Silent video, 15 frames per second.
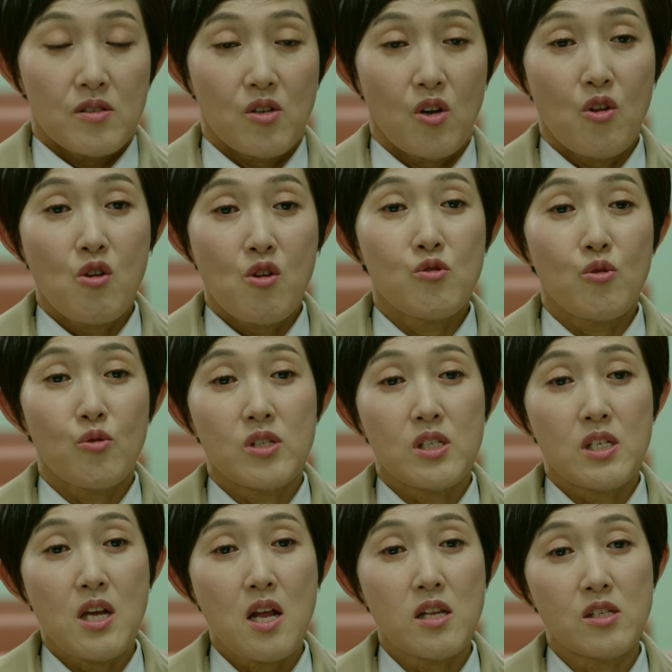Dì không biết
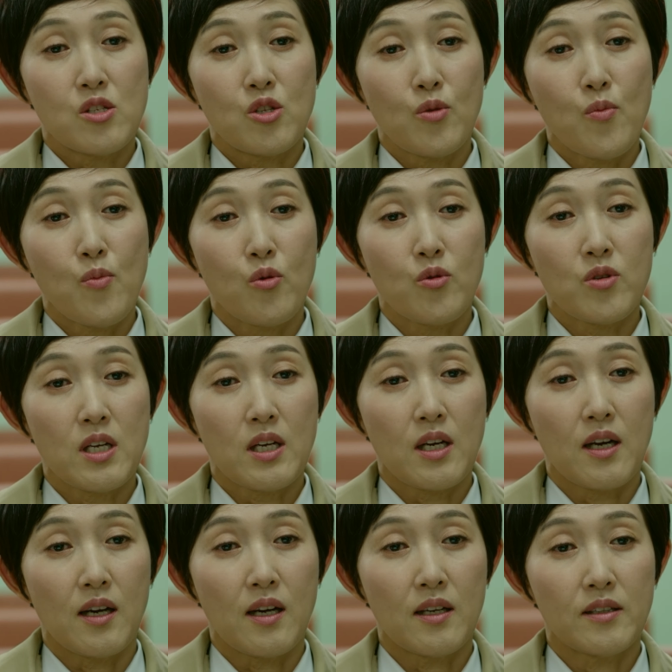chừng nào có thể phải
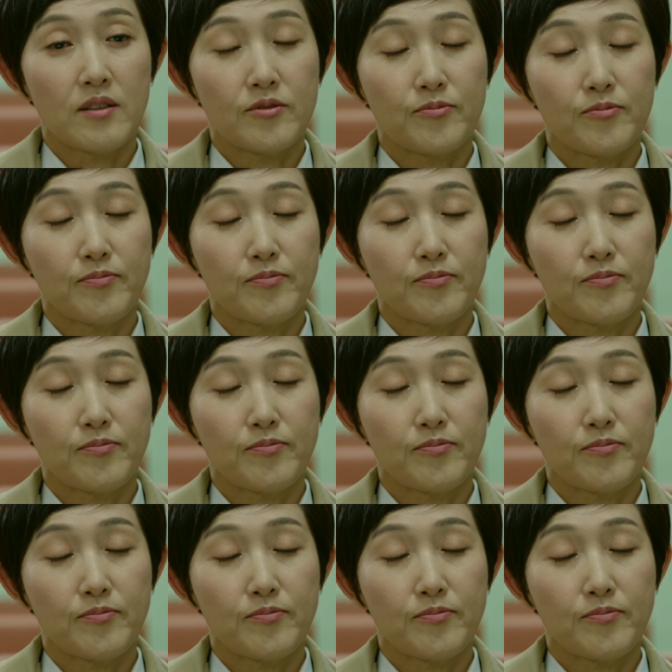chuyển viện